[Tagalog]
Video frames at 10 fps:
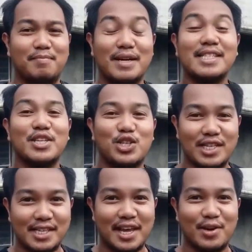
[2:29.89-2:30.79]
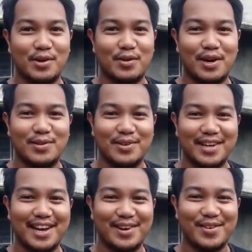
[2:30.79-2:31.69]
mag-suggest kayo kung anong
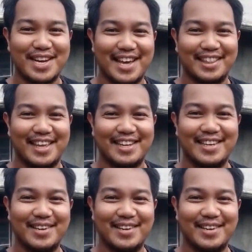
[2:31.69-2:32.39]
gagawin natin.